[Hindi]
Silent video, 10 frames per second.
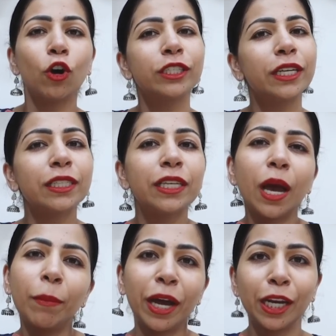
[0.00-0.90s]
और जैसे ही
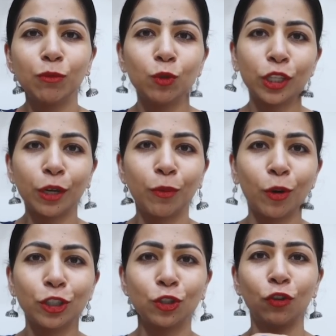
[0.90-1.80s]
आप हनीमून तक
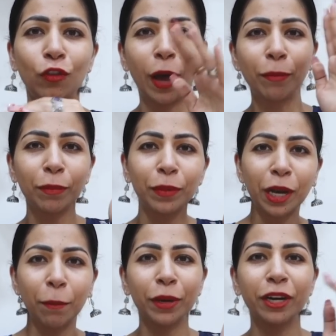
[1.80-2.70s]
पहुंचते हो वहाँ पे अपने
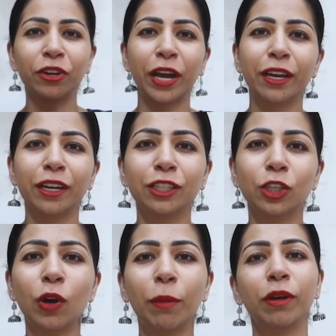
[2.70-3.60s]
कपड़े ट्राई
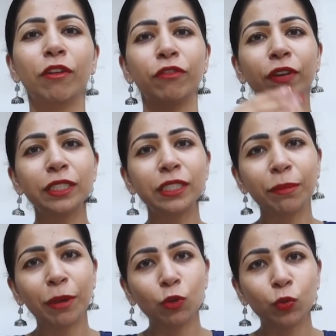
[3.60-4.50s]
करते हो आपका फिर
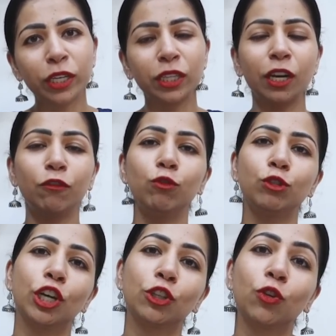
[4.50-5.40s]
से बलून की तरफ
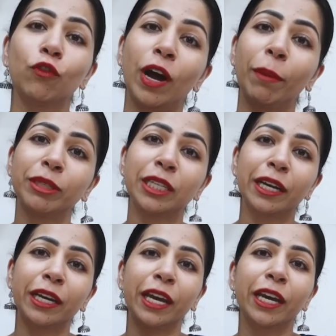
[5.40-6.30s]
फूल जाते हो और वहाँ पे
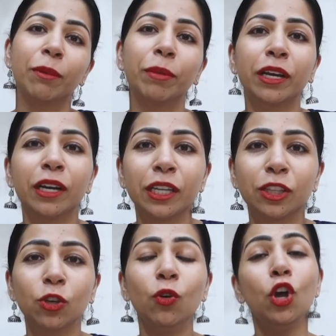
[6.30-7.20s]
जाके नए कपड़े
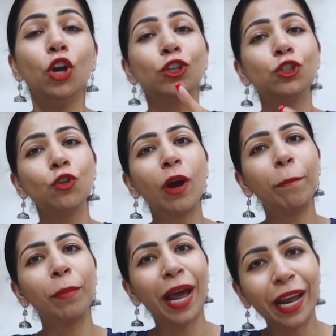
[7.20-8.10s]
खरीदते हो जो
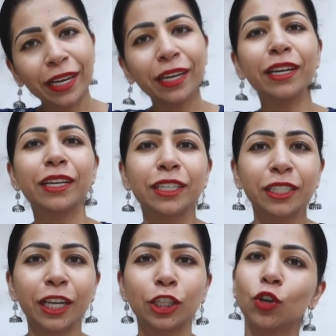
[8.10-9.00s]
आप प्लानिंग करके
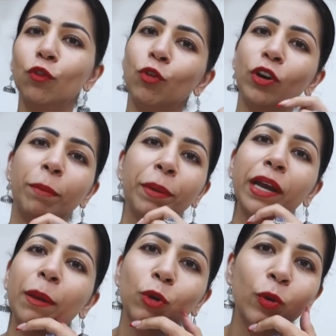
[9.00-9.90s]
जाते हो वो
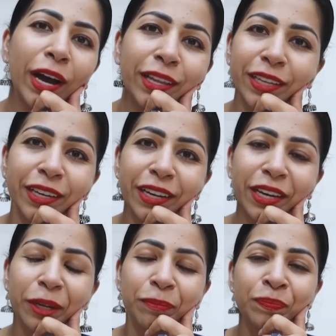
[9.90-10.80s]
कपड़े आपको आते ही
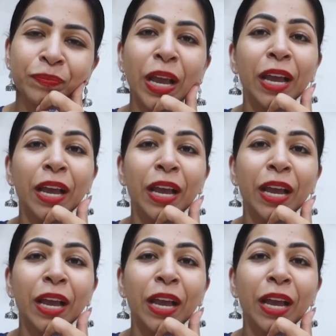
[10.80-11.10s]
नहीं हैं